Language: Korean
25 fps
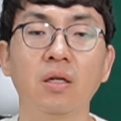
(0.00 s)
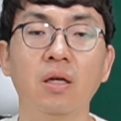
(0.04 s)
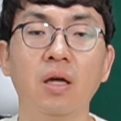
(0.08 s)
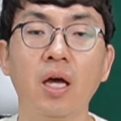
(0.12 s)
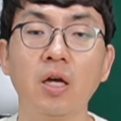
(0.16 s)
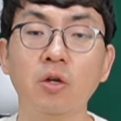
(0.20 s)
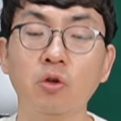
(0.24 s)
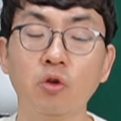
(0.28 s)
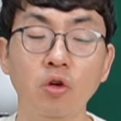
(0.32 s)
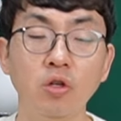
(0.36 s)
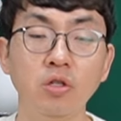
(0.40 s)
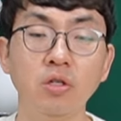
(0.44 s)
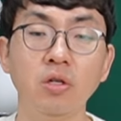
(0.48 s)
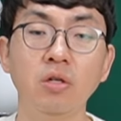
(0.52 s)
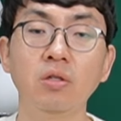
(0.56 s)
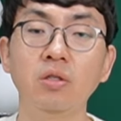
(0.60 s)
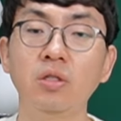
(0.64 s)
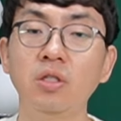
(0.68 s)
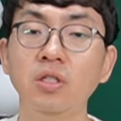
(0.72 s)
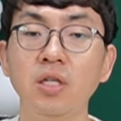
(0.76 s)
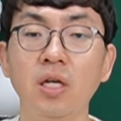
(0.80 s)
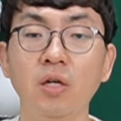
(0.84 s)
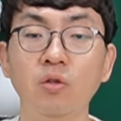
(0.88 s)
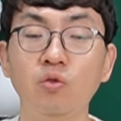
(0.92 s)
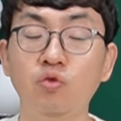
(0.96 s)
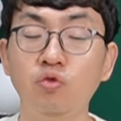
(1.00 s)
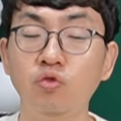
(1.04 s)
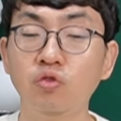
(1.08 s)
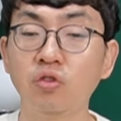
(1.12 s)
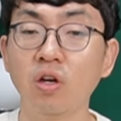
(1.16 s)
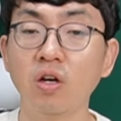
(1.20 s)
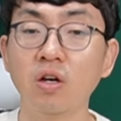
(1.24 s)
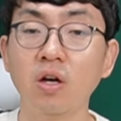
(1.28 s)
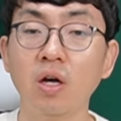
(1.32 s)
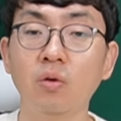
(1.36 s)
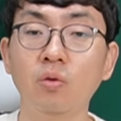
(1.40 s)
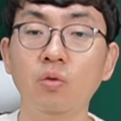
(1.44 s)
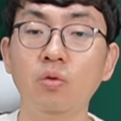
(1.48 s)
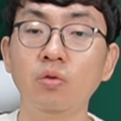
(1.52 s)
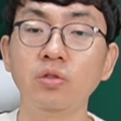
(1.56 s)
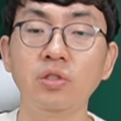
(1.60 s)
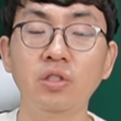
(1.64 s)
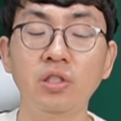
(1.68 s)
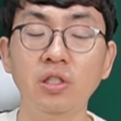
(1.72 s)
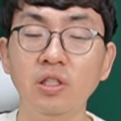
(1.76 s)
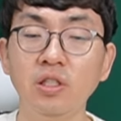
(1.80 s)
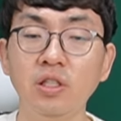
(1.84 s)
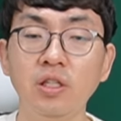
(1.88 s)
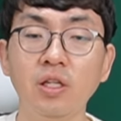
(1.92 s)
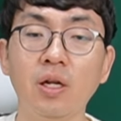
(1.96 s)
학교에서는 그냥 구경하고
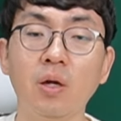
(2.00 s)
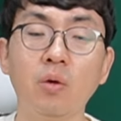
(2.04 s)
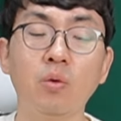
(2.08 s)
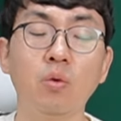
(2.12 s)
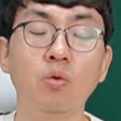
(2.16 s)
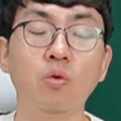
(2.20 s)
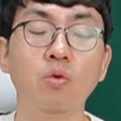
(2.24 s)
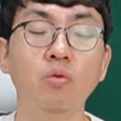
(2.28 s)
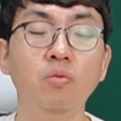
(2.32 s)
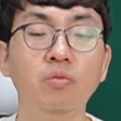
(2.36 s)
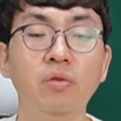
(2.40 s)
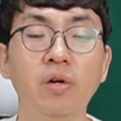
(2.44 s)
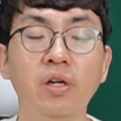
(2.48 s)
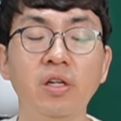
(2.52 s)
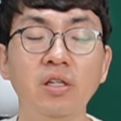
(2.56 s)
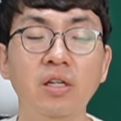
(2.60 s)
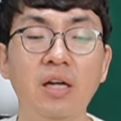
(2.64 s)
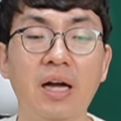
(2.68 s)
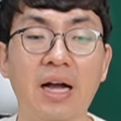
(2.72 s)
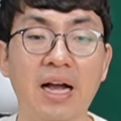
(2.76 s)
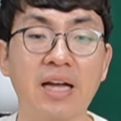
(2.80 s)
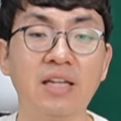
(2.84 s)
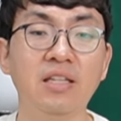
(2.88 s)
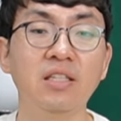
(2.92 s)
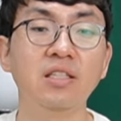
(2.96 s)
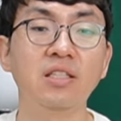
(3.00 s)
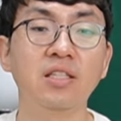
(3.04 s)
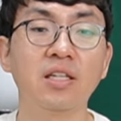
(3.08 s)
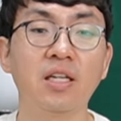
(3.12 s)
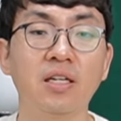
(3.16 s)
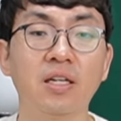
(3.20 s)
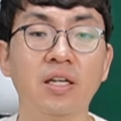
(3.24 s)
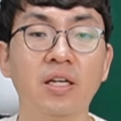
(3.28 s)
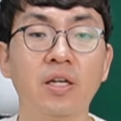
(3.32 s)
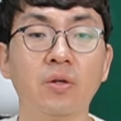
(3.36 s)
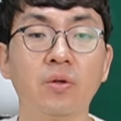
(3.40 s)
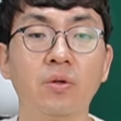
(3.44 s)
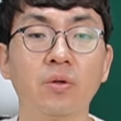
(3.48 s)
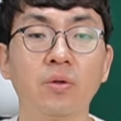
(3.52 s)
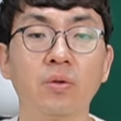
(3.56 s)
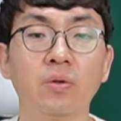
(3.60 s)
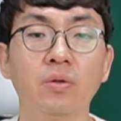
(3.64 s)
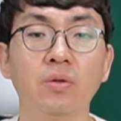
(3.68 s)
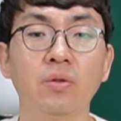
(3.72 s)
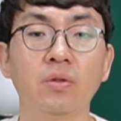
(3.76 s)
즐기라고 공부하는 거 아니잖아요.